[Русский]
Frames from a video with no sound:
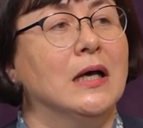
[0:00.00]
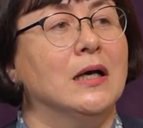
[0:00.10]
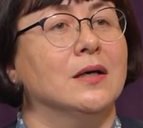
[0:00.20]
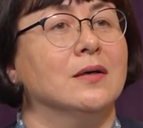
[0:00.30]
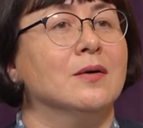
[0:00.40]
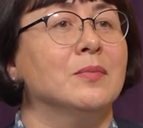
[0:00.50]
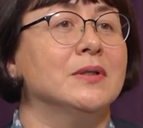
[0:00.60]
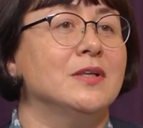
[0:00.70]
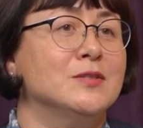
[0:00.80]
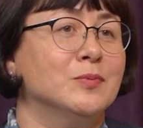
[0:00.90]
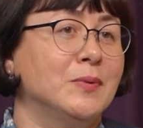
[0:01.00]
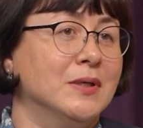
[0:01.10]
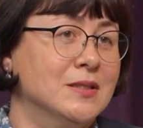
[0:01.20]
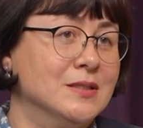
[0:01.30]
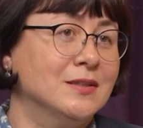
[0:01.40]
а, команда
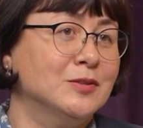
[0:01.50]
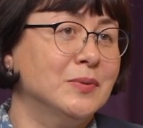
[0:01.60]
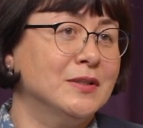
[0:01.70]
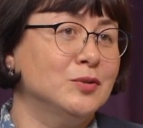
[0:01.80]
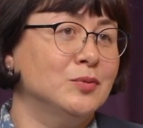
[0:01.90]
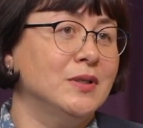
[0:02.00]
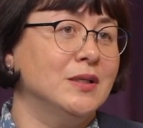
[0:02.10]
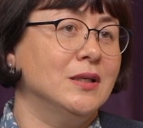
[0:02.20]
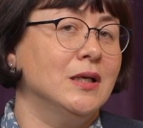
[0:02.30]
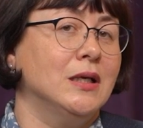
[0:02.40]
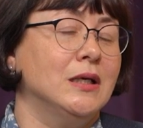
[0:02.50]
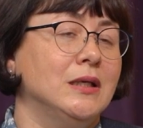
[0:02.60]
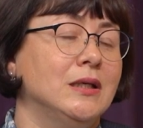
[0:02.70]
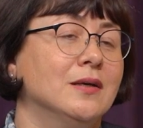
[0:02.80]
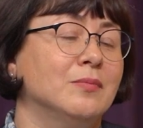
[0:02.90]
Республиканской лаборатории
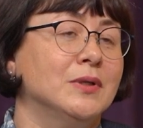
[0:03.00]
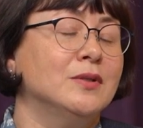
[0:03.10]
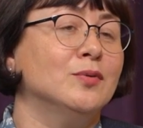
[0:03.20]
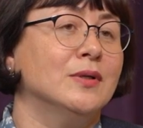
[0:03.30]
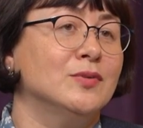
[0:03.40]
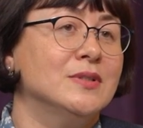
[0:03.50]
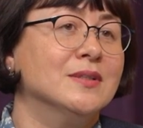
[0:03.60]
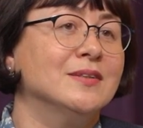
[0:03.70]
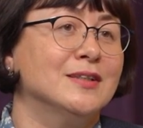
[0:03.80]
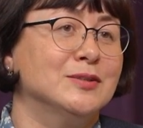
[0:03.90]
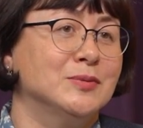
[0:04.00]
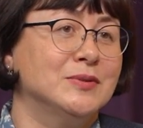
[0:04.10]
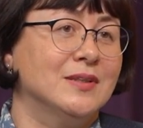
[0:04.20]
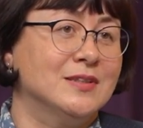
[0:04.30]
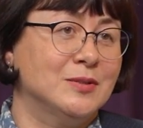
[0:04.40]
и команда Уландынской городской
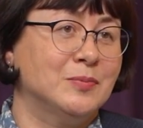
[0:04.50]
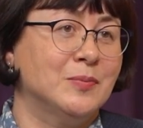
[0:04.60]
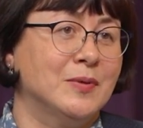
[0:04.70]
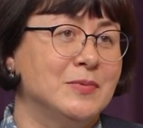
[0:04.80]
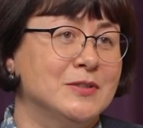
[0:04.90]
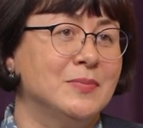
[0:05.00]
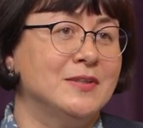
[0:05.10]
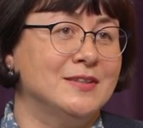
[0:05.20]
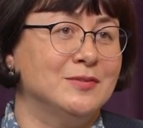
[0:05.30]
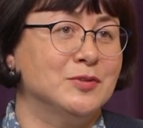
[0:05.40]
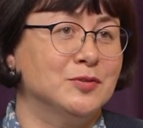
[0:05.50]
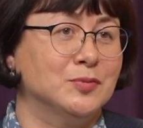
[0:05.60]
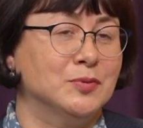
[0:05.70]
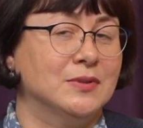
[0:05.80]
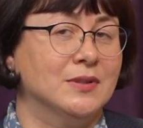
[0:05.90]
станции по борьбе с болезнями
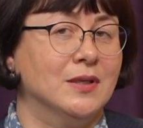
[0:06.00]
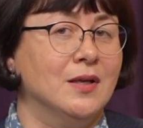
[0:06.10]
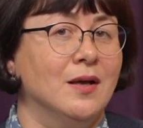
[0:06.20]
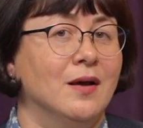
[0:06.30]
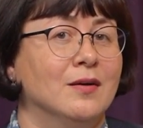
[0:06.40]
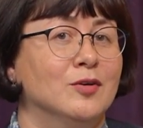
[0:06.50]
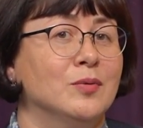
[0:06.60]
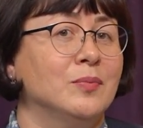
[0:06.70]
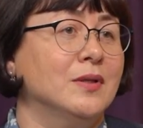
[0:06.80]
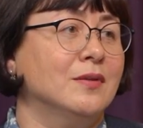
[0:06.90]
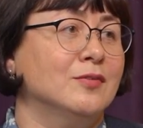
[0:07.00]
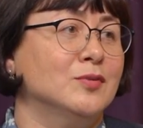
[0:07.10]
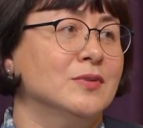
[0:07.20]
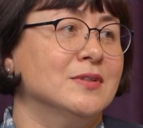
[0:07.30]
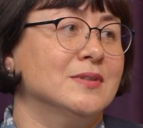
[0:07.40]
животных. Кроме этого,
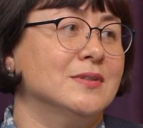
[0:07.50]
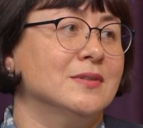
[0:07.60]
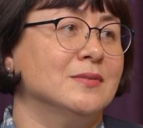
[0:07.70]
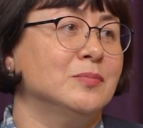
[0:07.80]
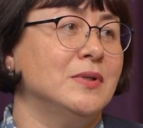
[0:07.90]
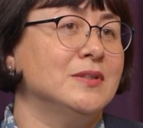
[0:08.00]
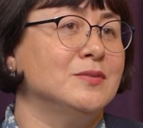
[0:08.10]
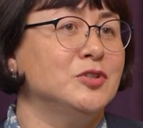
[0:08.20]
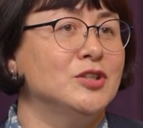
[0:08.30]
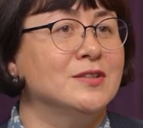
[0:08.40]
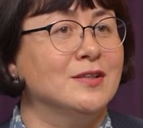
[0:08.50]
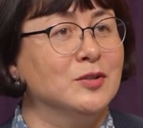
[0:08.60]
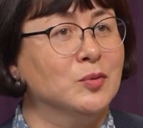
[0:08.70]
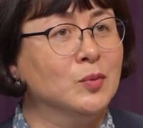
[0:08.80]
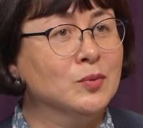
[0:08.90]
у нас э, были
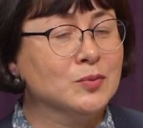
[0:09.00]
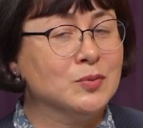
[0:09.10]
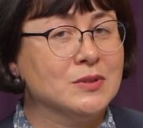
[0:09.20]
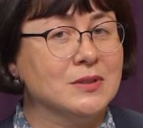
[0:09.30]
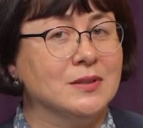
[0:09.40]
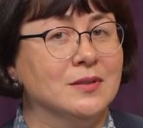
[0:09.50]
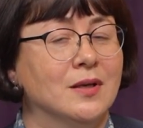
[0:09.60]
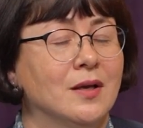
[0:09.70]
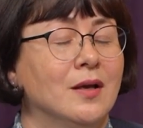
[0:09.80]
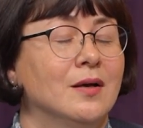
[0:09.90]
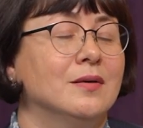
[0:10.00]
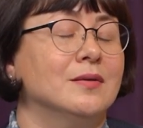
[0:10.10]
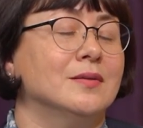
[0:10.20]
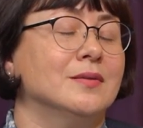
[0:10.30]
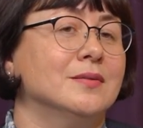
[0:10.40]
замечательные конкурсы,
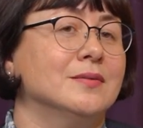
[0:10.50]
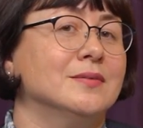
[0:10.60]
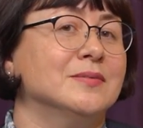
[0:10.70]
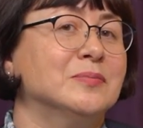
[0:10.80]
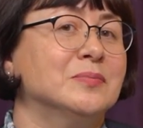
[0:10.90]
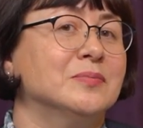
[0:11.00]
а,